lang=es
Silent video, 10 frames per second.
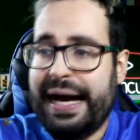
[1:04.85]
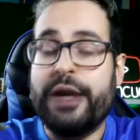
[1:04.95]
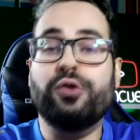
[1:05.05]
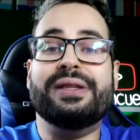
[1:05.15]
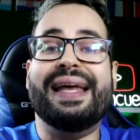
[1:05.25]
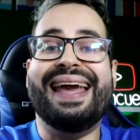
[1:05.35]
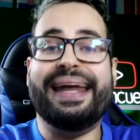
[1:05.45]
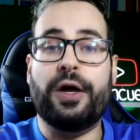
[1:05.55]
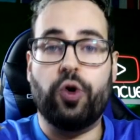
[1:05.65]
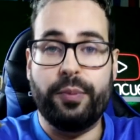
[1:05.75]
hay un
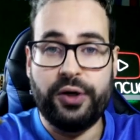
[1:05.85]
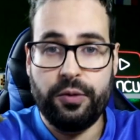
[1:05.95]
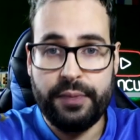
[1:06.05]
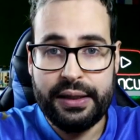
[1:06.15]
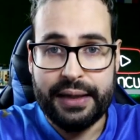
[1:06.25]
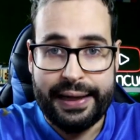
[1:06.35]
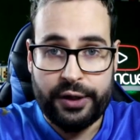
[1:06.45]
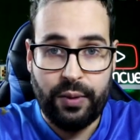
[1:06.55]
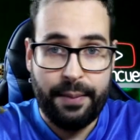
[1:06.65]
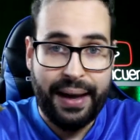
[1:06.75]
Telegram con mi nombre,
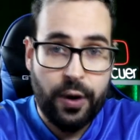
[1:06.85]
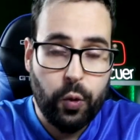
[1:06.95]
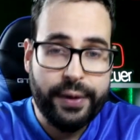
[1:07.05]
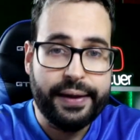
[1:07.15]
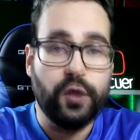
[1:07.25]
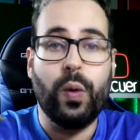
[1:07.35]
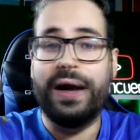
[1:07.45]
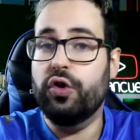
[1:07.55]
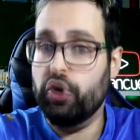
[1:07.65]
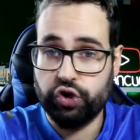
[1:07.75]
arroba Manquer, el
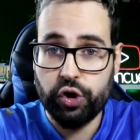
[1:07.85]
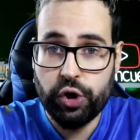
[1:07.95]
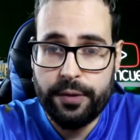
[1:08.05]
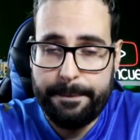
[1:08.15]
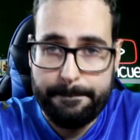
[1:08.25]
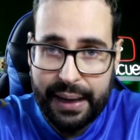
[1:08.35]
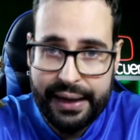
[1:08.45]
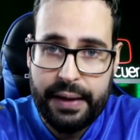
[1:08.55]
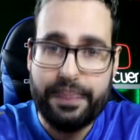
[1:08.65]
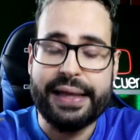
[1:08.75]
cual no soy yo, ¿vale?